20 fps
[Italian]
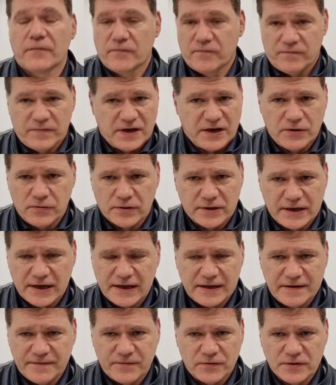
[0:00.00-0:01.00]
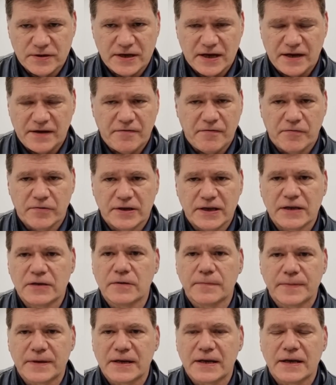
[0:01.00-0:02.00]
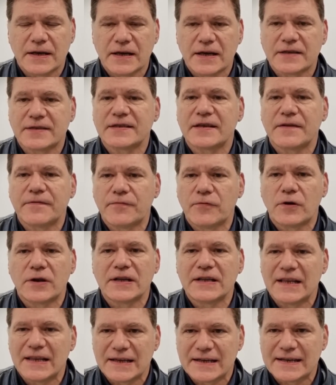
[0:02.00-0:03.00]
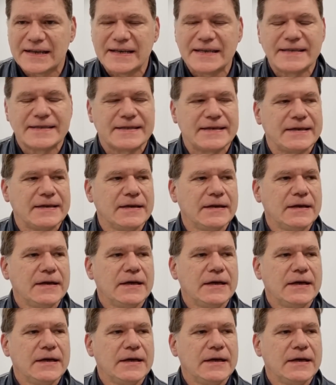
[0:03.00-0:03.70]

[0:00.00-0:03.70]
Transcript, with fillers: Ricorderete forse che io avevo detto per essere fuori dalla crisi